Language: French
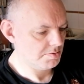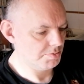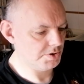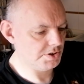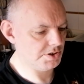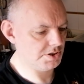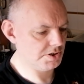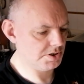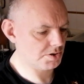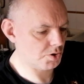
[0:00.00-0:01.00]

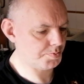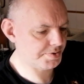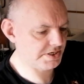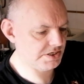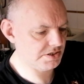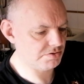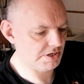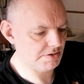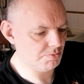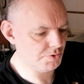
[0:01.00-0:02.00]
Mais repris de
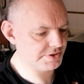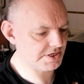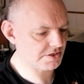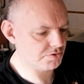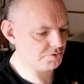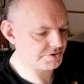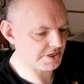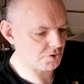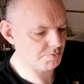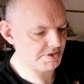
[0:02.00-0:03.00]
la moutarde douce
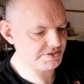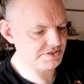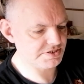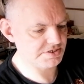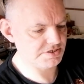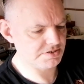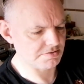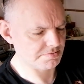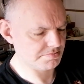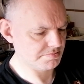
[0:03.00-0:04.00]
aromatisée.